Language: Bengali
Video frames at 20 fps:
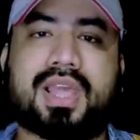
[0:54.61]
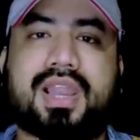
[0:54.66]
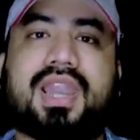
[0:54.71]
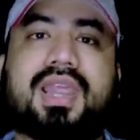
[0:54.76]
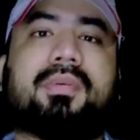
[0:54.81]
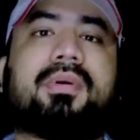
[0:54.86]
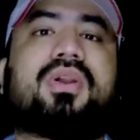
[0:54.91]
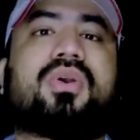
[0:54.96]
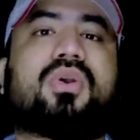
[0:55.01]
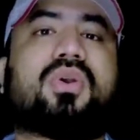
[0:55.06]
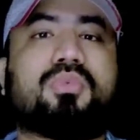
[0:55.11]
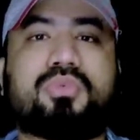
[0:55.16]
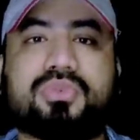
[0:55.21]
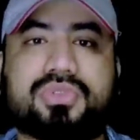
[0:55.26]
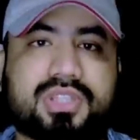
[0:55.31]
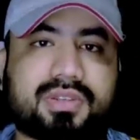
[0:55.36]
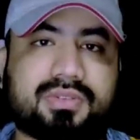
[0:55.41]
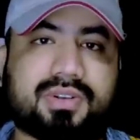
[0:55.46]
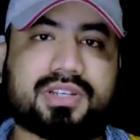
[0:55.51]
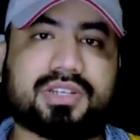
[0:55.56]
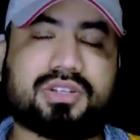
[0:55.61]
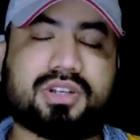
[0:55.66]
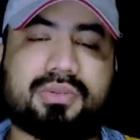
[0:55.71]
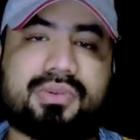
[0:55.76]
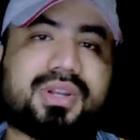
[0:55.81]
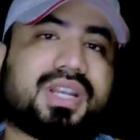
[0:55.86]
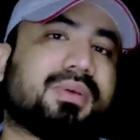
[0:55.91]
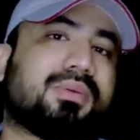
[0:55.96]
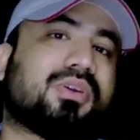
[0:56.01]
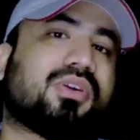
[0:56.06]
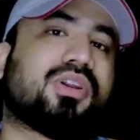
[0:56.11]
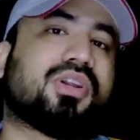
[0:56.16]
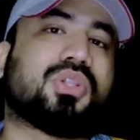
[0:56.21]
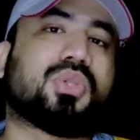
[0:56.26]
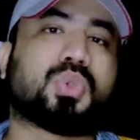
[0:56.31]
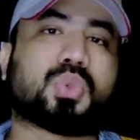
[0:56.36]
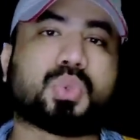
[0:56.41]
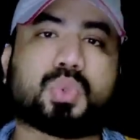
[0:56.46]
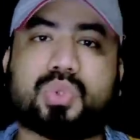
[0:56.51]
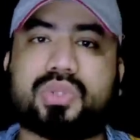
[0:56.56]
লেবাননও বুঝতে পারছিল এবং লেবানন
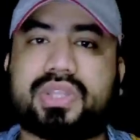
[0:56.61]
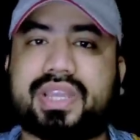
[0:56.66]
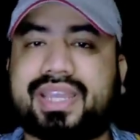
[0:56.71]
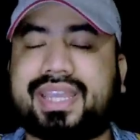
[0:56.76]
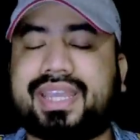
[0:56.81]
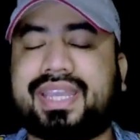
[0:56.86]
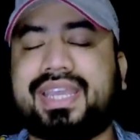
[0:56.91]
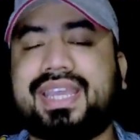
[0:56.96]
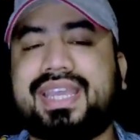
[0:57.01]
কিন্তু শুরু থেকে